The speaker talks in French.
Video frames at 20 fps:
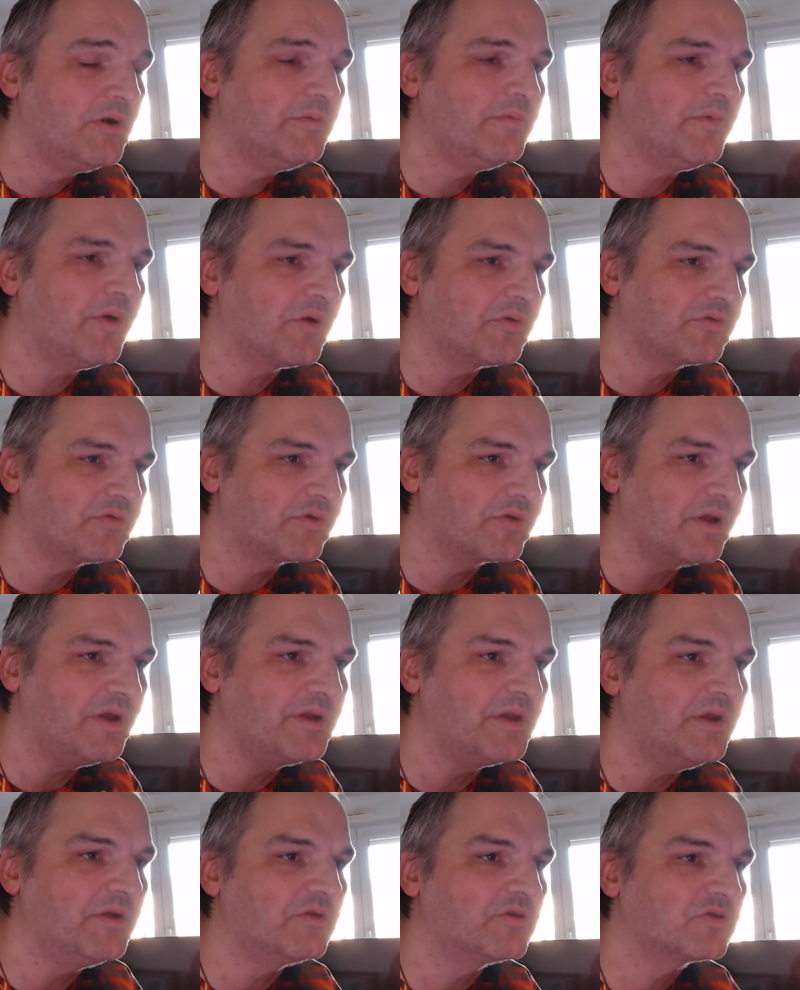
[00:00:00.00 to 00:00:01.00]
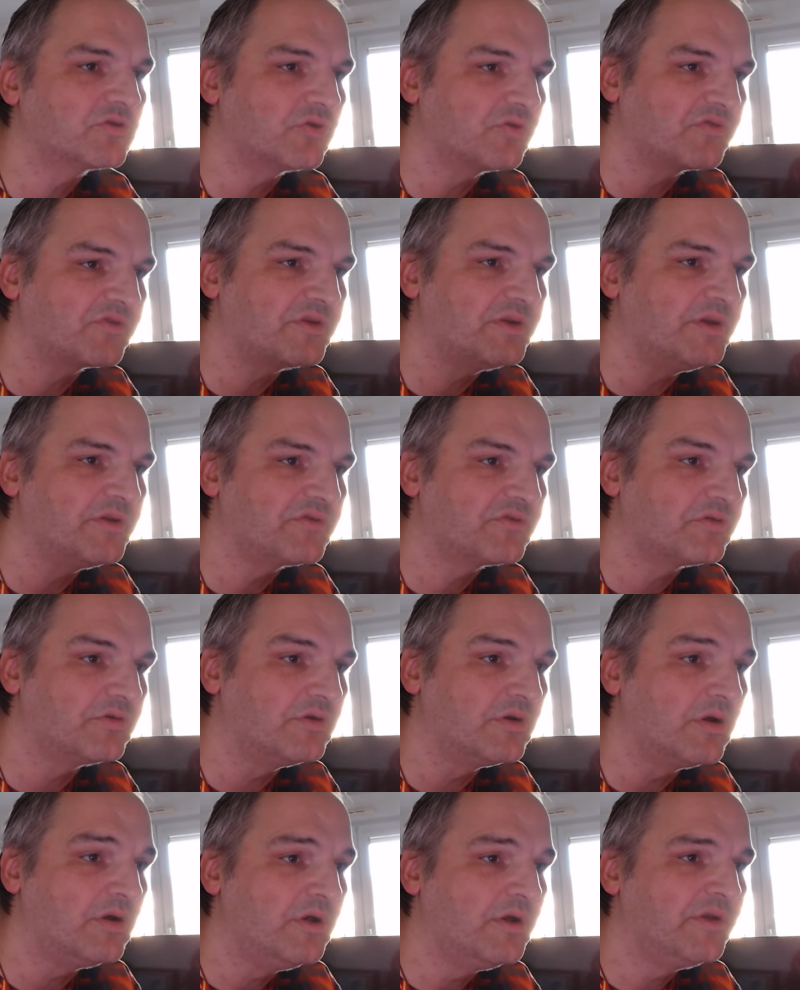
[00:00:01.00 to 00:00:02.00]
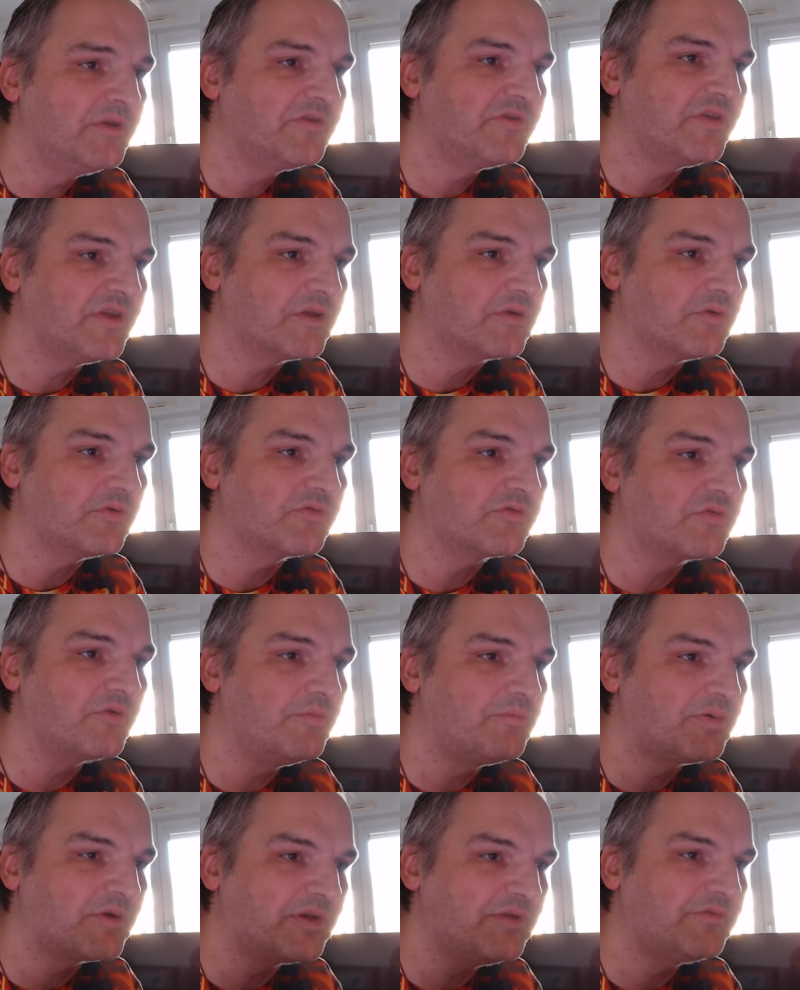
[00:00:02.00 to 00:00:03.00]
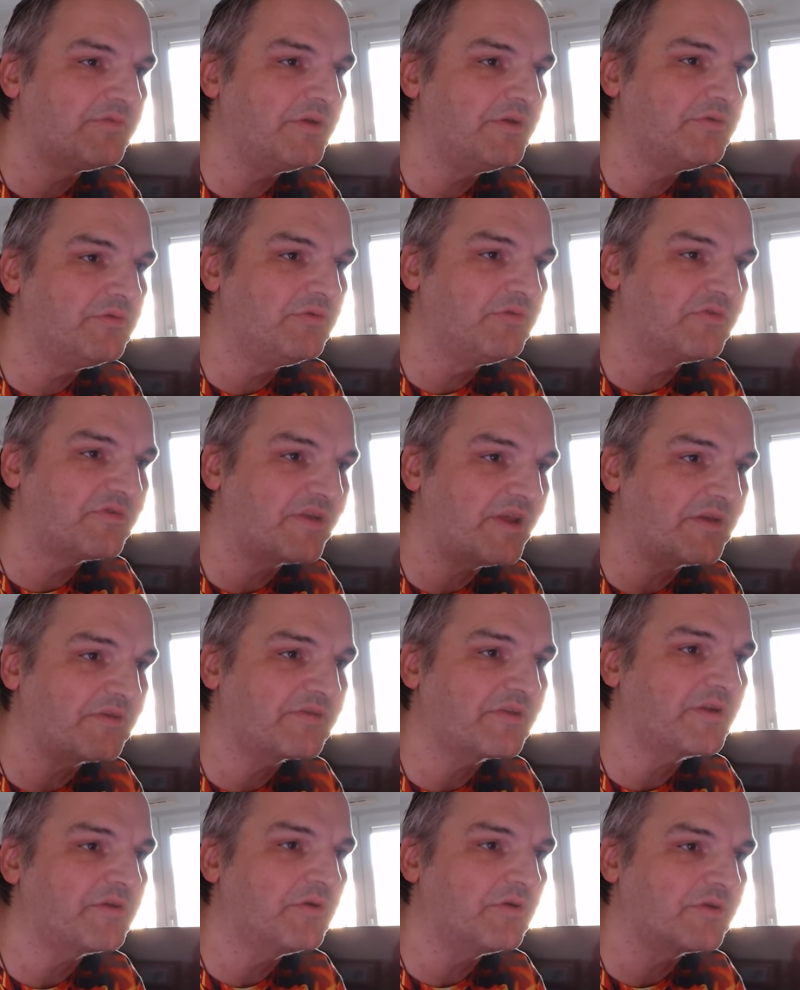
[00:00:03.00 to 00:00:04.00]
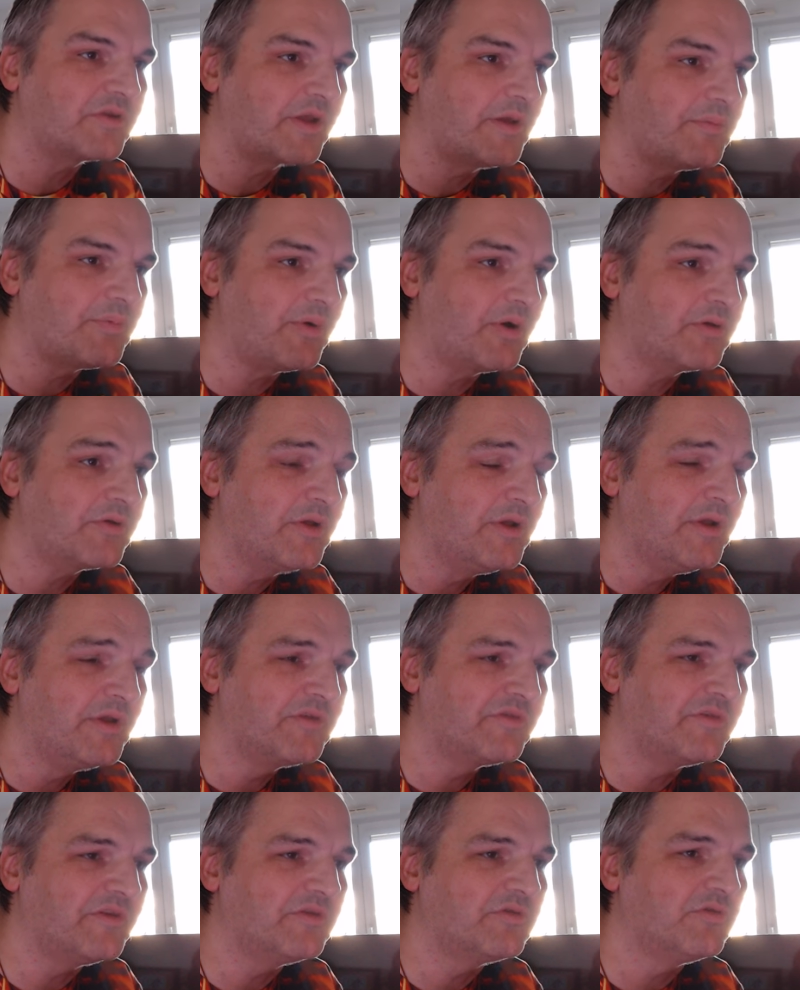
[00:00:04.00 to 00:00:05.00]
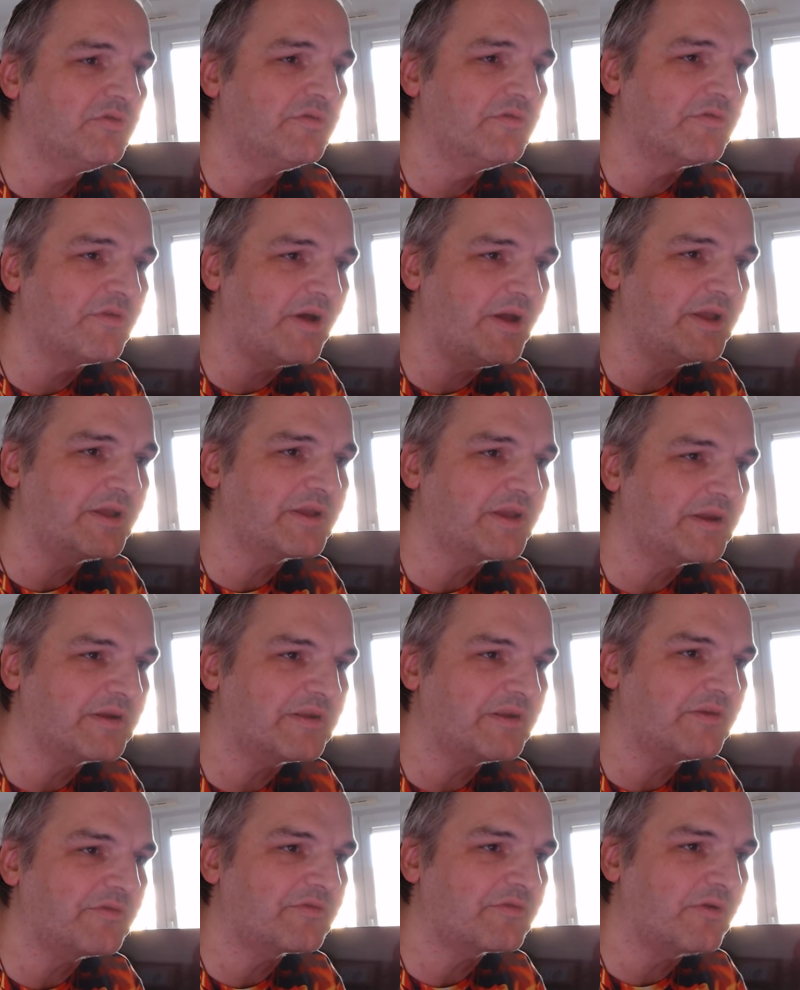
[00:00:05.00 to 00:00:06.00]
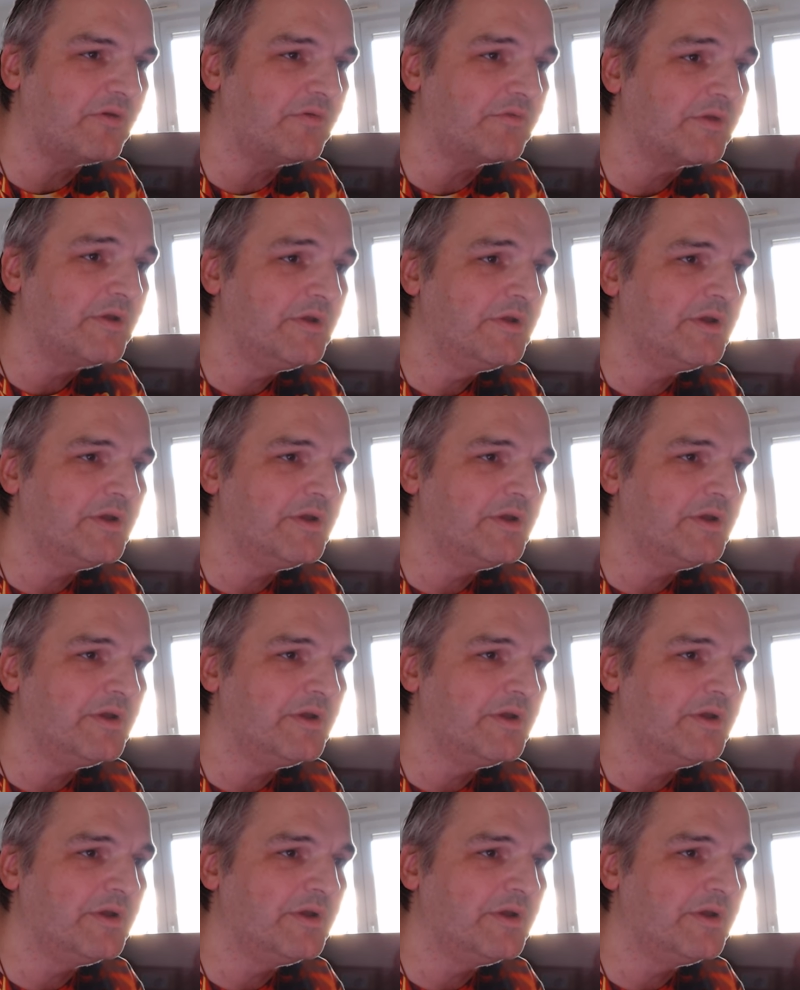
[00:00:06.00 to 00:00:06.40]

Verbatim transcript: Mais en tout cas, il y a une chose qui est sûre, c'est que se priver du sexe à notre époque, c'est une vraie catastrophe.